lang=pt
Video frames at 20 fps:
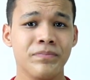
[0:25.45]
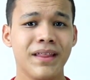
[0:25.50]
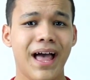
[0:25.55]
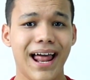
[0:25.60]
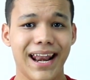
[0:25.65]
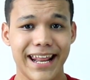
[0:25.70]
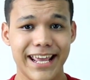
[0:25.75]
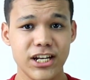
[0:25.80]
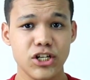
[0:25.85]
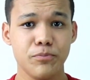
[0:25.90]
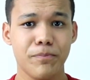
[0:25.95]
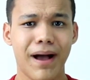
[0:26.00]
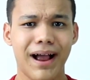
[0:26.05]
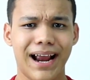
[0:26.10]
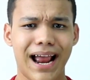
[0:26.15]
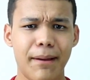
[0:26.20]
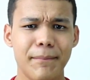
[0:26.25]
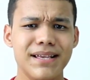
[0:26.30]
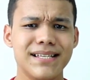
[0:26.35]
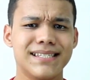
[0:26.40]
além de
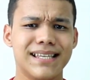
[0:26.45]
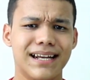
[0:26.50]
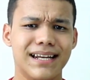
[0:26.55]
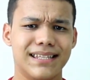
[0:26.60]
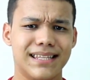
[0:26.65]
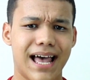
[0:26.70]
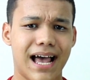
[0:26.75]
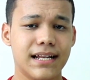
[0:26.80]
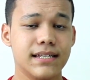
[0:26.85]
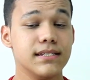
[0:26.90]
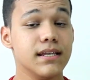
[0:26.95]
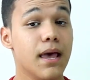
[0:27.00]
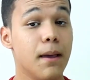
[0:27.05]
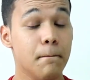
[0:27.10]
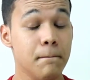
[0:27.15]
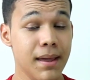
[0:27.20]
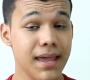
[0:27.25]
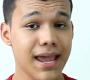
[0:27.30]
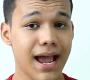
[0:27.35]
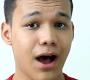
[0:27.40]
pagar mensalidades
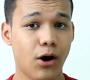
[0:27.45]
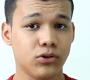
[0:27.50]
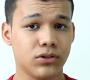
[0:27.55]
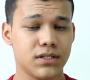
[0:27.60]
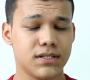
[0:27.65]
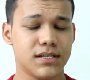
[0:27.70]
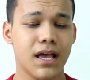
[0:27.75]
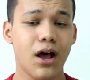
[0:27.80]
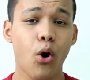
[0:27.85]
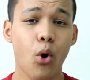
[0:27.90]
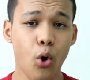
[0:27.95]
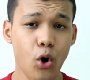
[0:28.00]
bem altas.